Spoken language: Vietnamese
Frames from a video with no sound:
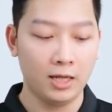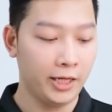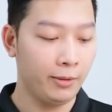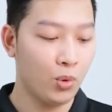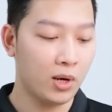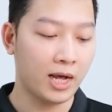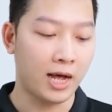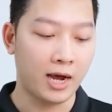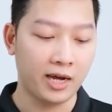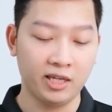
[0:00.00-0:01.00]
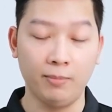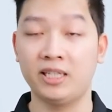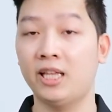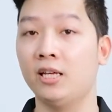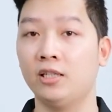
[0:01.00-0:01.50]
Link mua cả hai thì mình
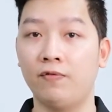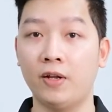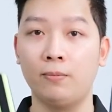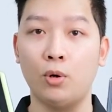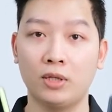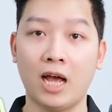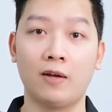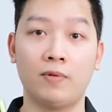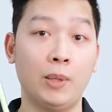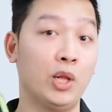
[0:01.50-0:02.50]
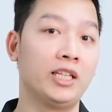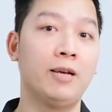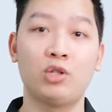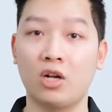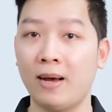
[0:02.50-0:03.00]
sẽ để dưới phần mô tả và bình luận
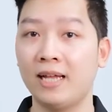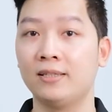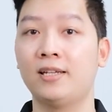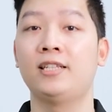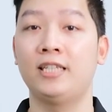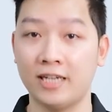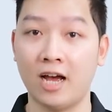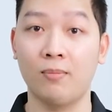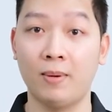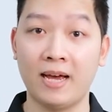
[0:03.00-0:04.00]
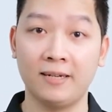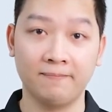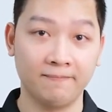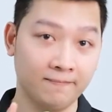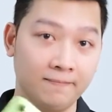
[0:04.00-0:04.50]
ghim cho các bạn. Rồi xin chào, bye
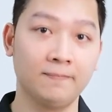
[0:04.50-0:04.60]
bye.